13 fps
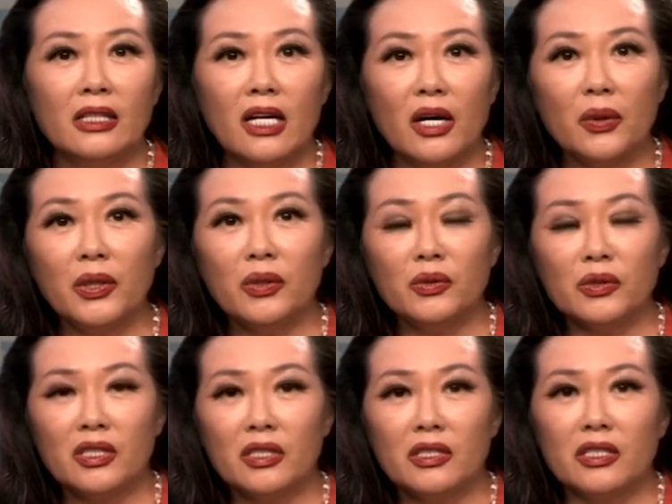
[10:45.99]
他会用
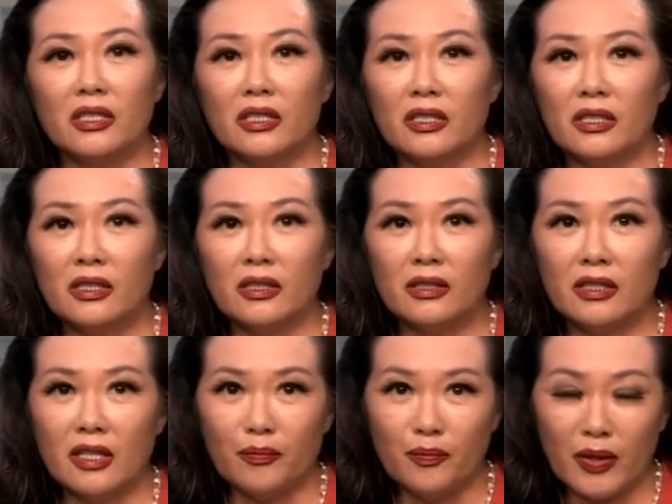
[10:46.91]
自己
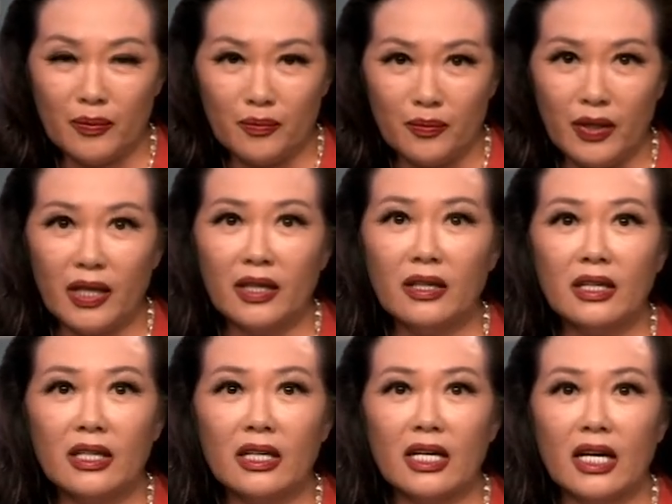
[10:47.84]
的本名
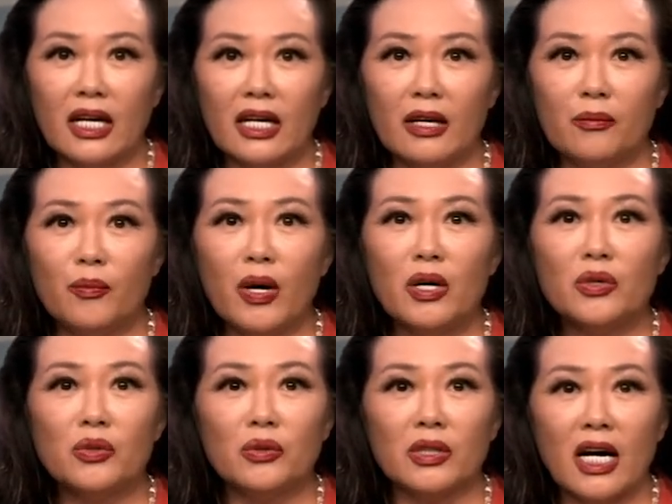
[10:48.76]
给帮
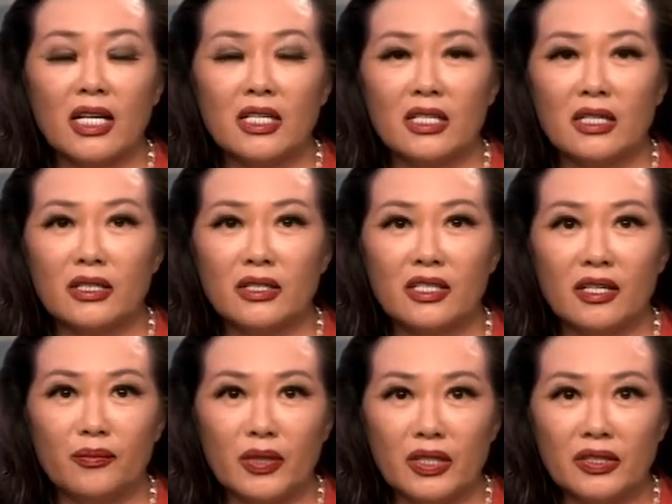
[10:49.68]
助他的人写
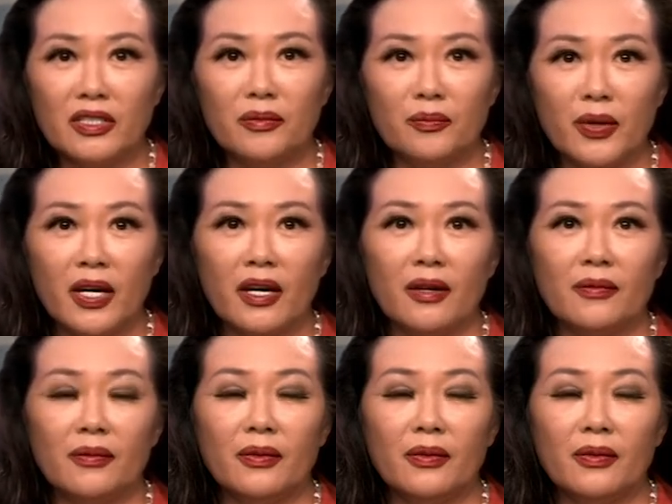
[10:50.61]
明信片，